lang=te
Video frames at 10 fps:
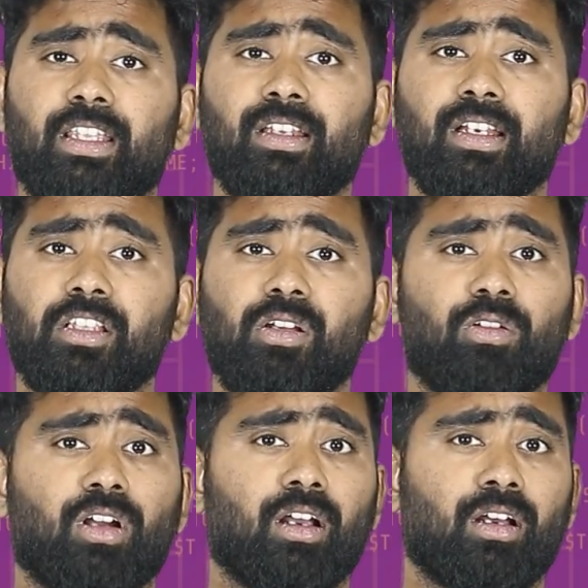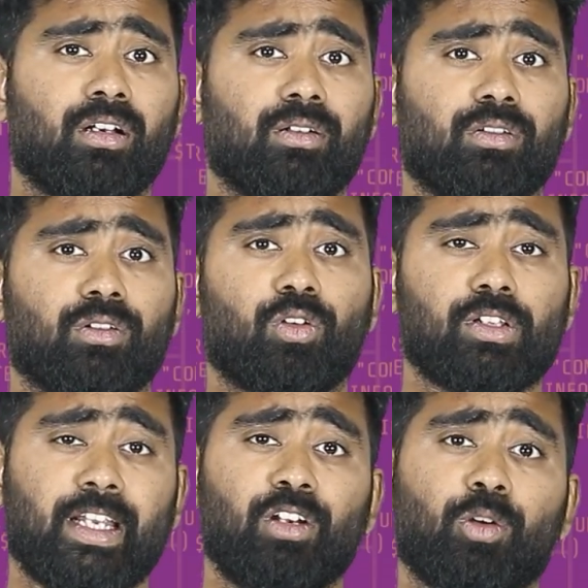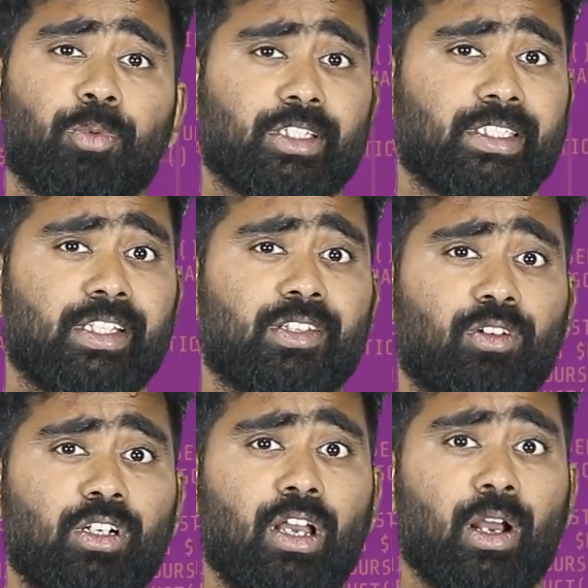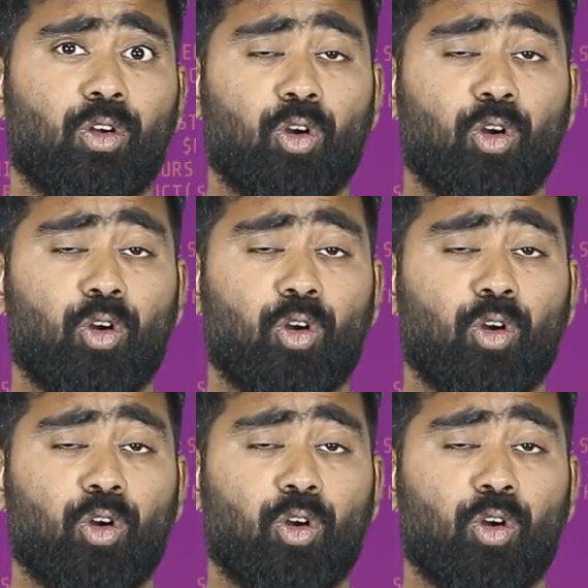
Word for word: వర్కింగ్ అయితే ఒక సైడ్లో ఒక ప్రాజెక్ట్ తీసుకోండి ఆ